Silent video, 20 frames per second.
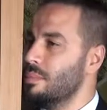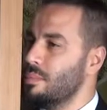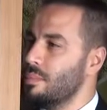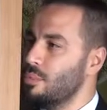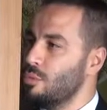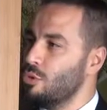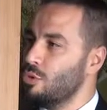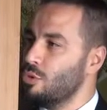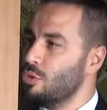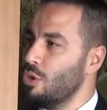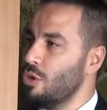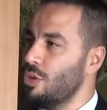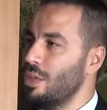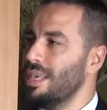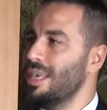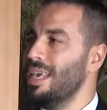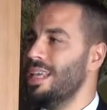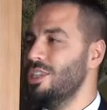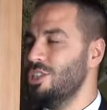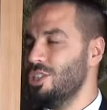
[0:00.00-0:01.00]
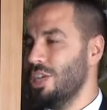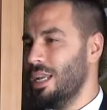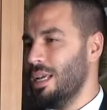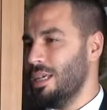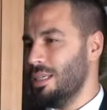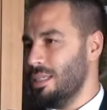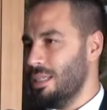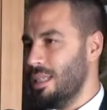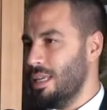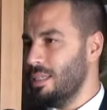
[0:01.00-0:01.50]
Kurtköy'de geniş
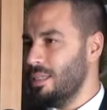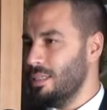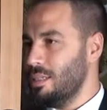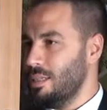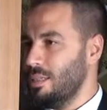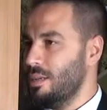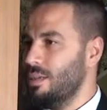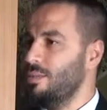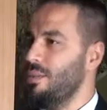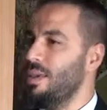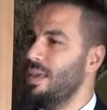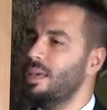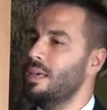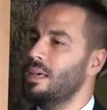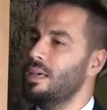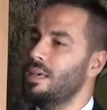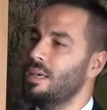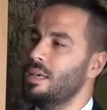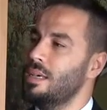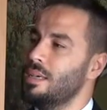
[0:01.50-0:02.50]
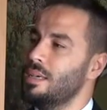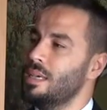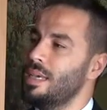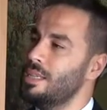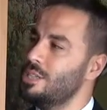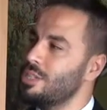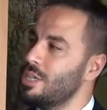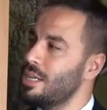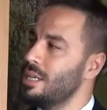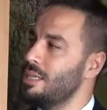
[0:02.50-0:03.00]
araziler ve e,
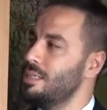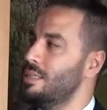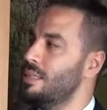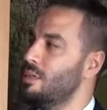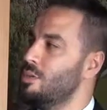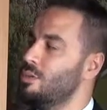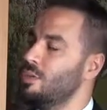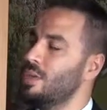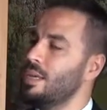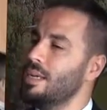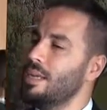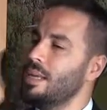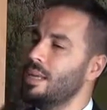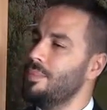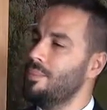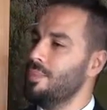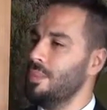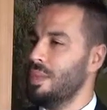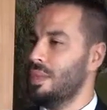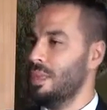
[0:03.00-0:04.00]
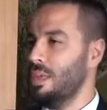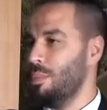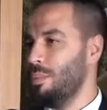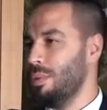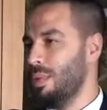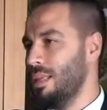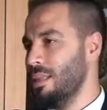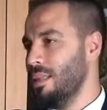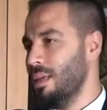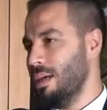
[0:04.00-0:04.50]
geniş arazilerin üzerine
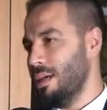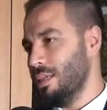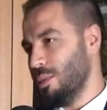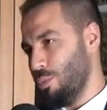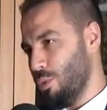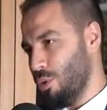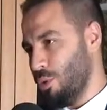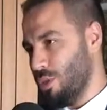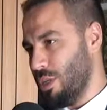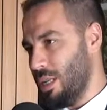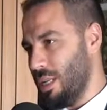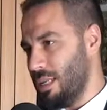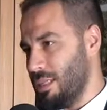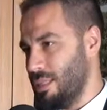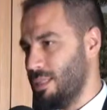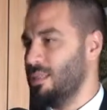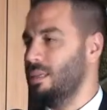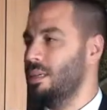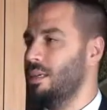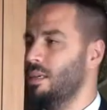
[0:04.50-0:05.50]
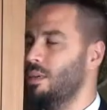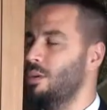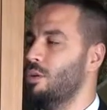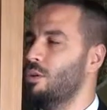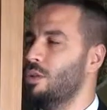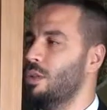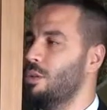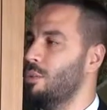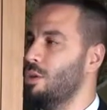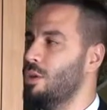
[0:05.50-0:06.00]
yapılan az projeler e,
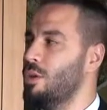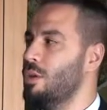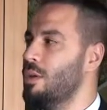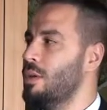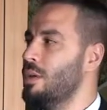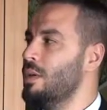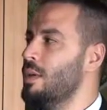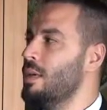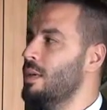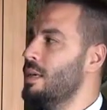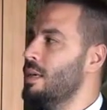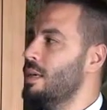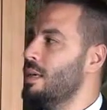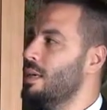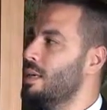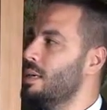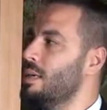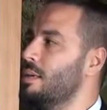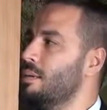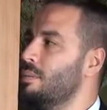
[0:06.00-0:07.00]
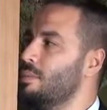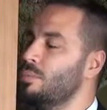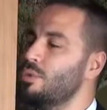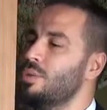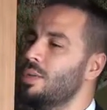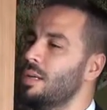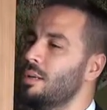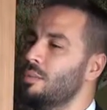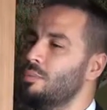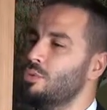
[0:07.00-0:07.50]
olabiliyor. E, bu
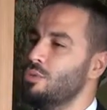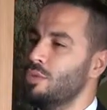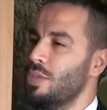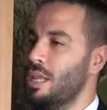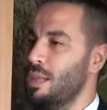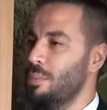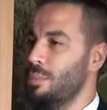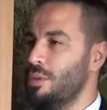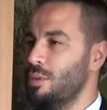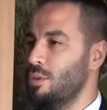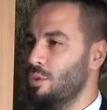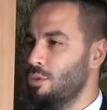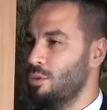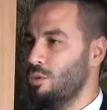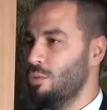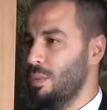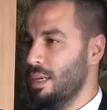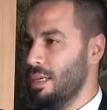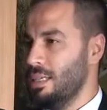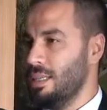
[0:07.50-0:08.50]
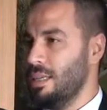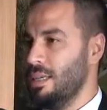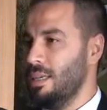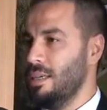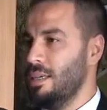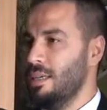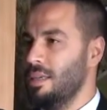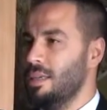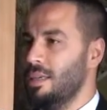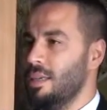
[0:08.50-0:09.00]
da bu talebi doldurmakta
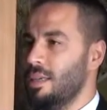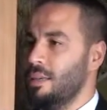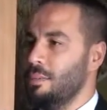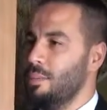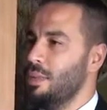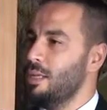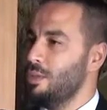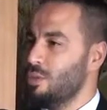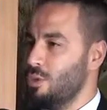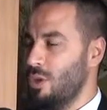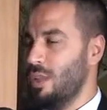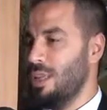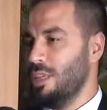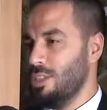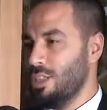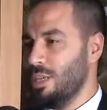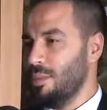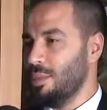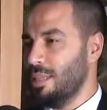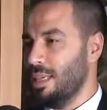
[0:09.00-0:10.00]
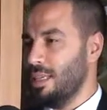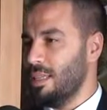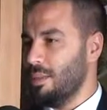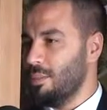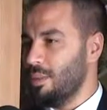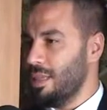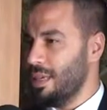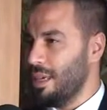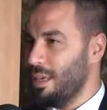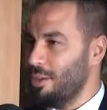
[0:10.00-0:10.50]
biraz zorlanacağımız
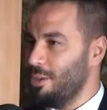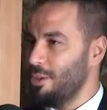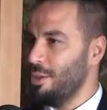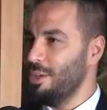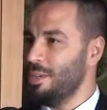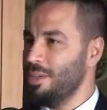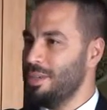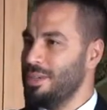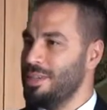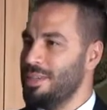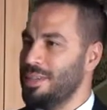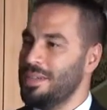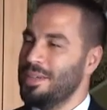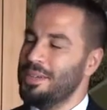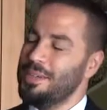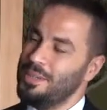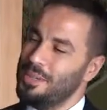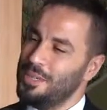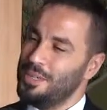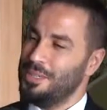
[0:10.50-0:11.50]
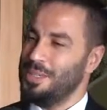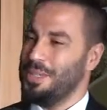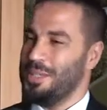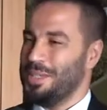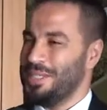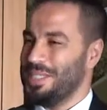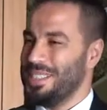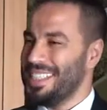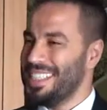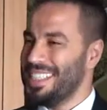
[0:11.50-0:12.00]
anlamına geliyor. Hı Uğraşıyoruz.